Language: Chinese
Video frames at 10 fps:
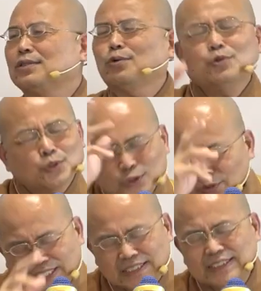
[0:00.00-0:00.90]
都有
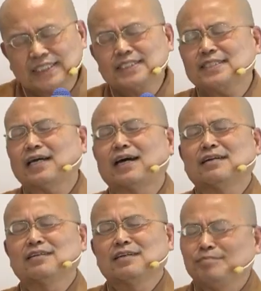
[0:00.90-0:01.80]
受想行识
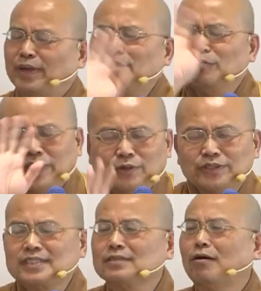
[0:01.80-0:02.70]
啊，没有没
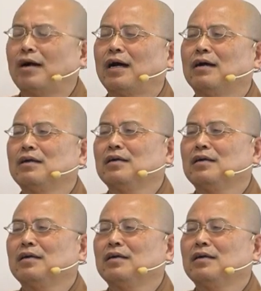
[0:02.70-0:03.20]
有的时候啊，